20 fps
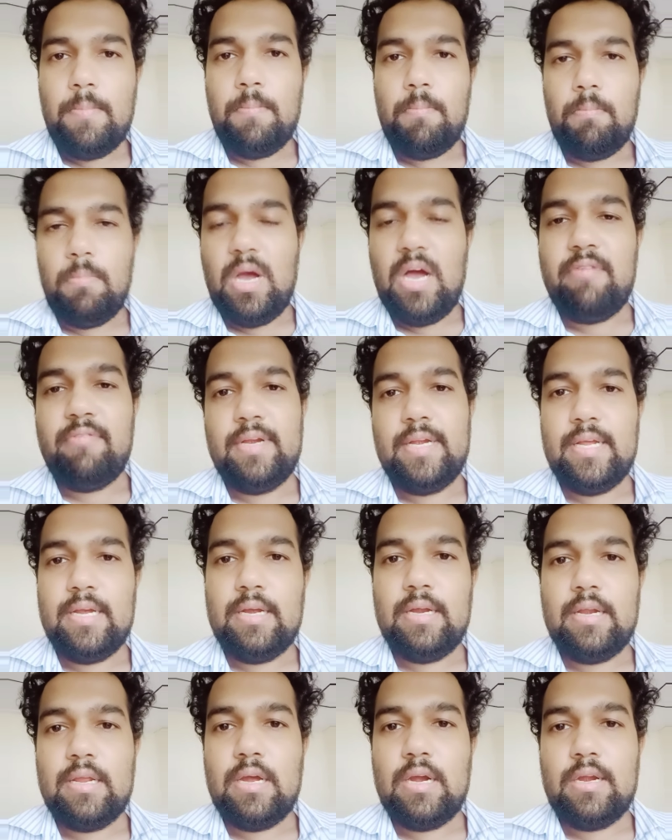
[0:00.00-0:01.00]

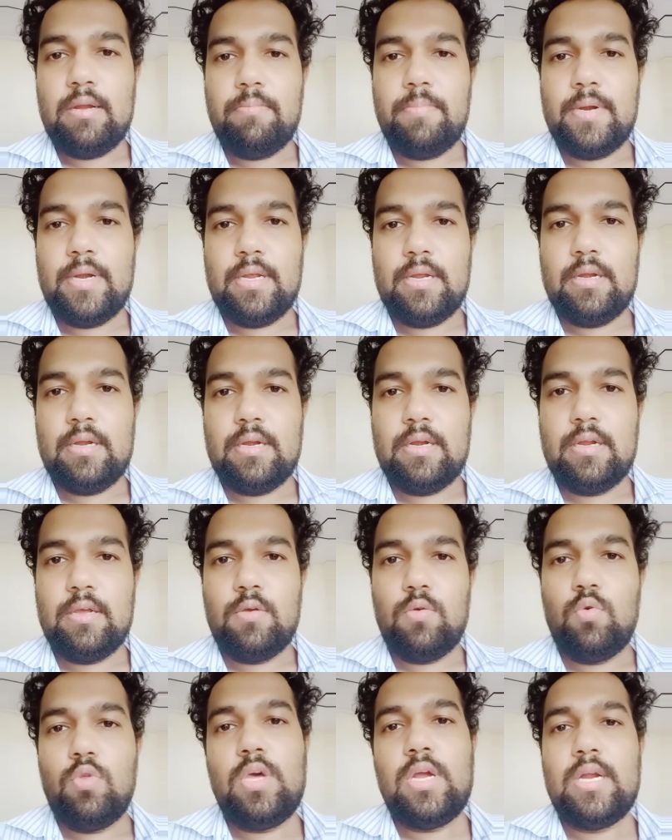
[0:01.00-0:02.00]
மாவட்டங்கள் காணப்படுகின்றன
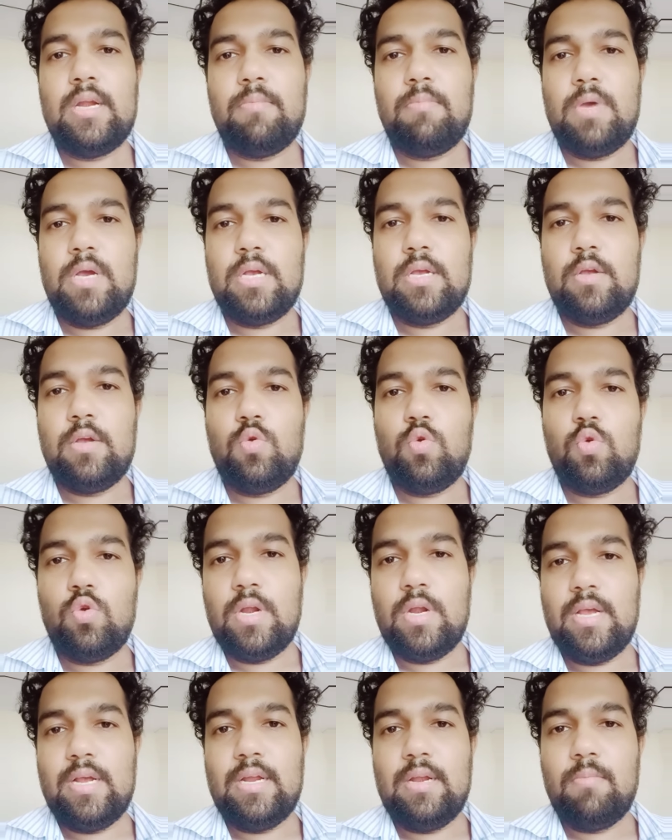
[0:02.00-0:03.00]
உதாரணமாக
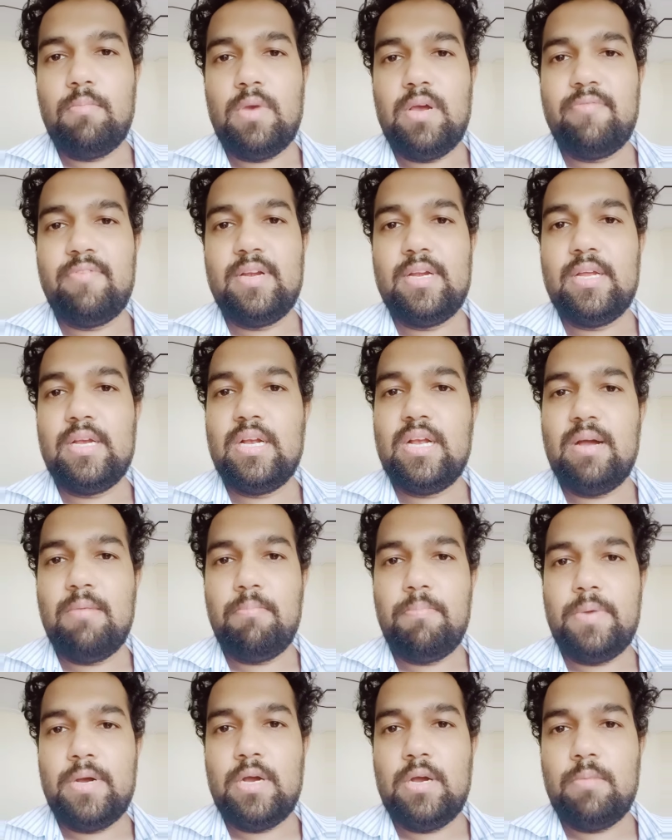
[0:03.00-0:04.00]
குருநகல் மாவட்டம்
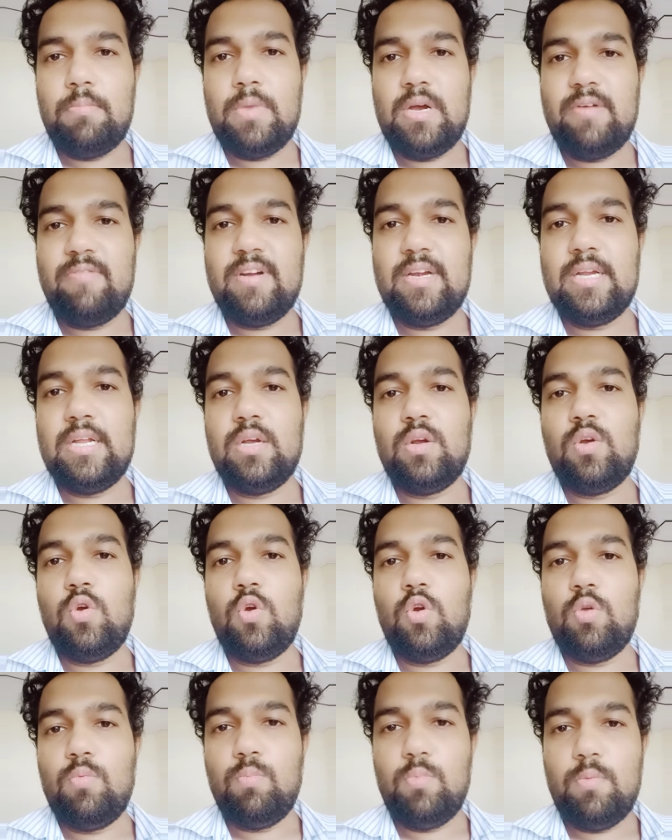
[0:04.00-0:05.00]
கம்பஹா மாவட்டம்
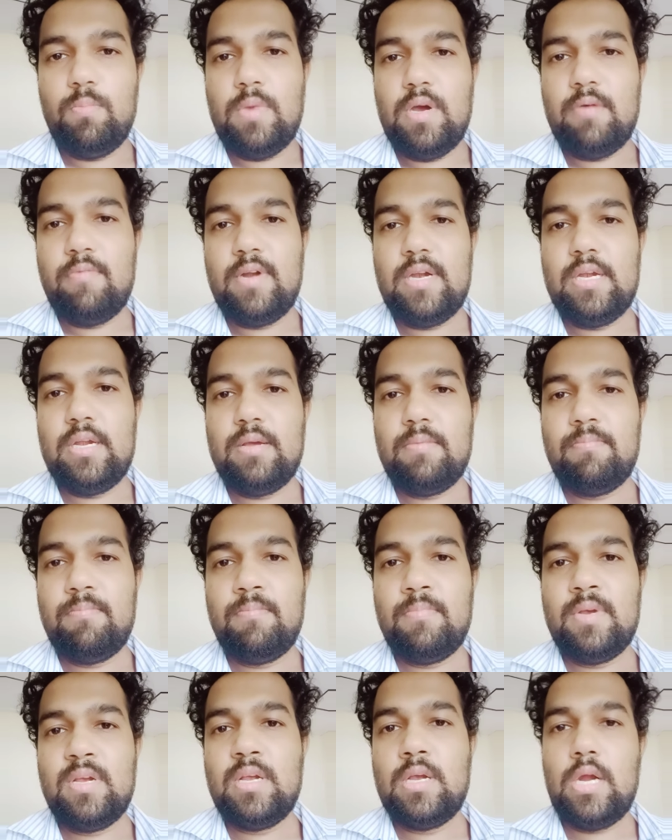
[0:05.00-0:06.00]
கொழும்பு மாவட்டம்
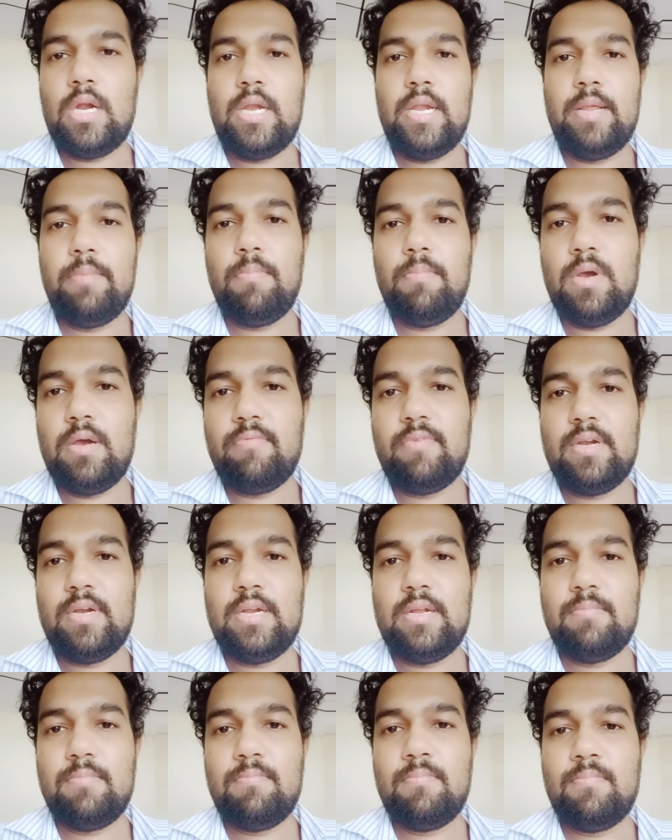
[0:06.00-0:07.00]
கண்டி
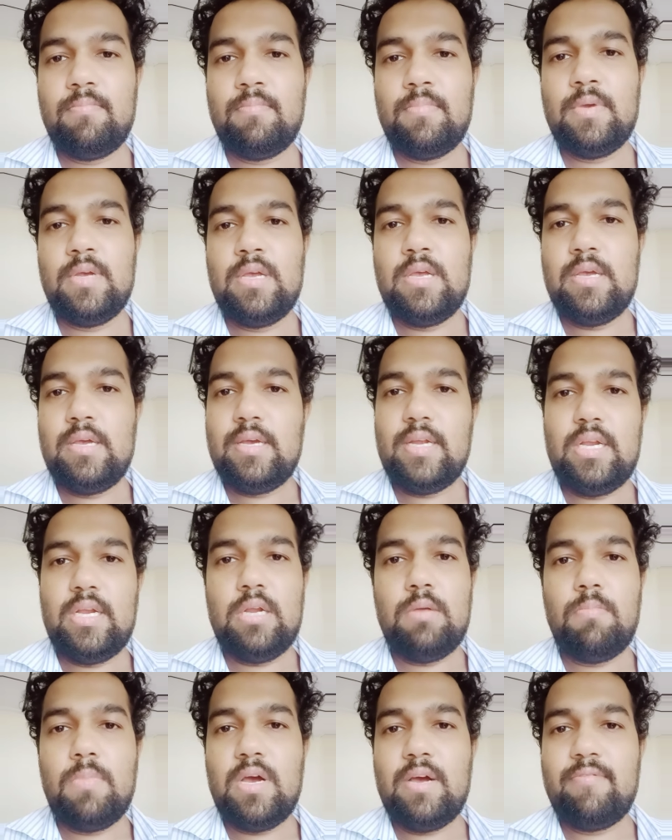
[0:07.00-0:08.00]
மாவட்டம் என்று
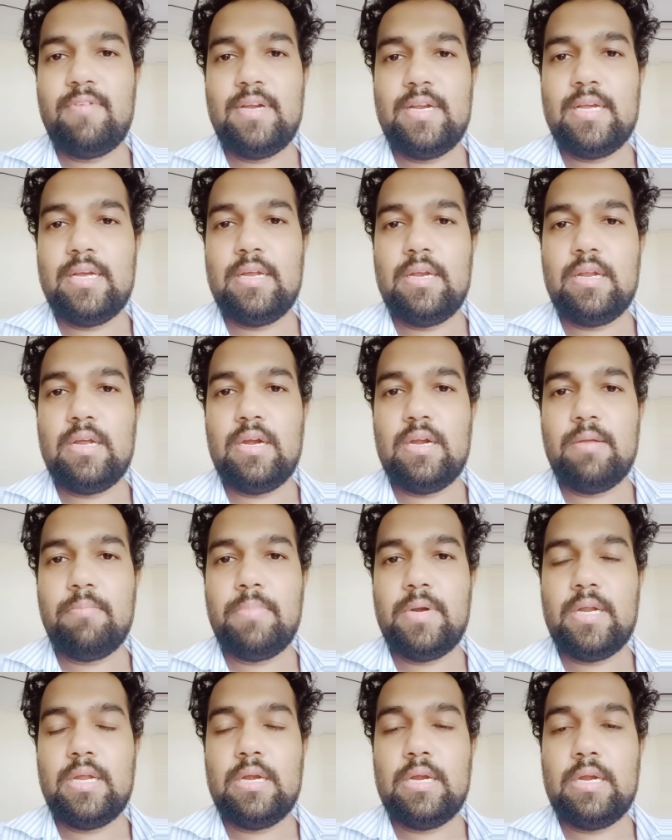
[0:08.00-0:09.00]
மாவட்டங்கள்
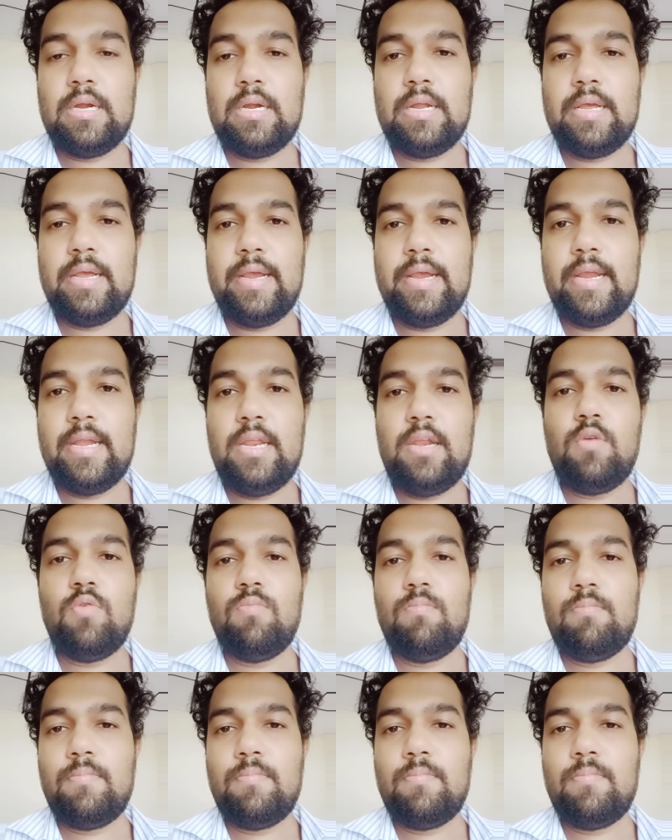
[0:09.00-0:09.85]
காணப்படுகின்றன எனினும்